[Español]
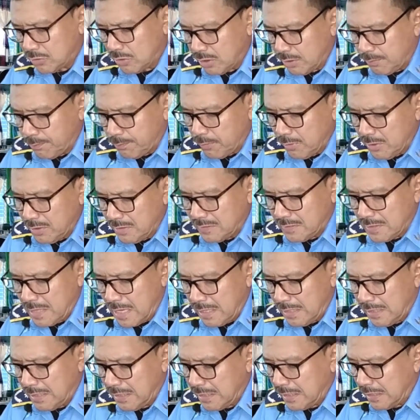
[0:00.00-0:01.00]
policiales,
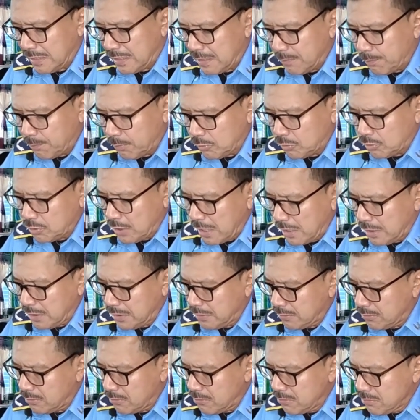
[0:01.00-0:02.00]
el equipo
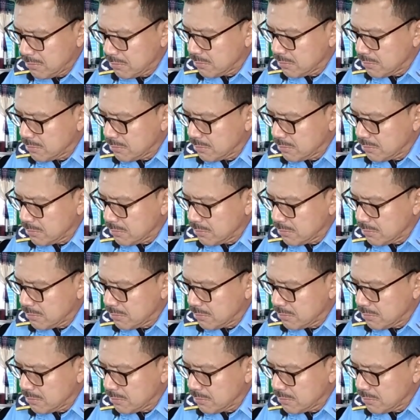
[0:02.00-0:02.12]
técnico